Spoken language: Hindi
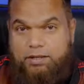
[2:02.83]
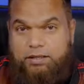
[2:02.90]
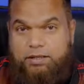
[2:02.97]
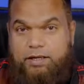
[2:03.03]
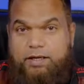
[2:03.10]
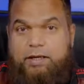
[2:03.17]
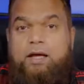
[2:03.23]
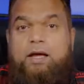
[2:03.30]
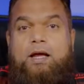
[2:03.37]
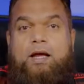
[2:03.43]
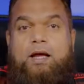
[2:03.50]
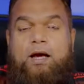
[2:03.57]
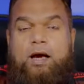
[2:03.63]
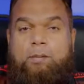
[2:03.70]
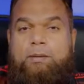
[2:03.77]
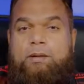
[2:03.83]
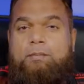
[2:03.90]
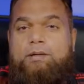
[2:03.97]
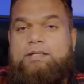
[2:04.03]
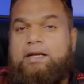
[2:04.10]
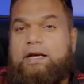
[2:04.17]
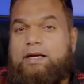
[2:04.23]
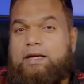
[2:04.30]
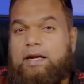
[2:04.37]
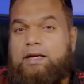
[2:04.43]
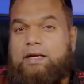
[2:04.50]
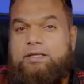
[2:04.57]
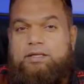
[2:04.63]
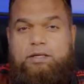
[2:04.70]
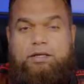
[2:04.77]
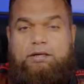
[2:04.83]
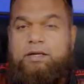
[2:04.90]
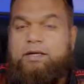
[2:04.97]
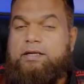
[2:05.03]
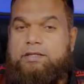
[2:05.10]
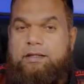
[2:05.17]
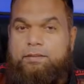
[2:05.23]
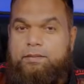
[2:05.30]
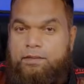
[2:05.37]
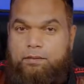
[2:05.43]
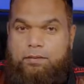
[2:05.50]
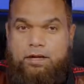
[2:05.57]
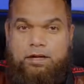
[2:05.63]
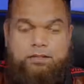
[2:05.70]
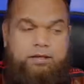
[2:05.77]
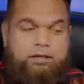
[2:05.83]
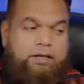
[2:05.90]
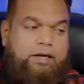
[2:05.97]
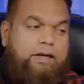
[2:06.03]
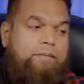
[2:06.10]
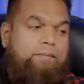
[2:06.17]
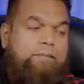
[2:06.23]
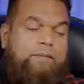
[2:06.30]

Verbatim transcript: सकते हैं अपनी मर्जी के टाइटल्स जनरेटर्स आप सब बना सकते हैं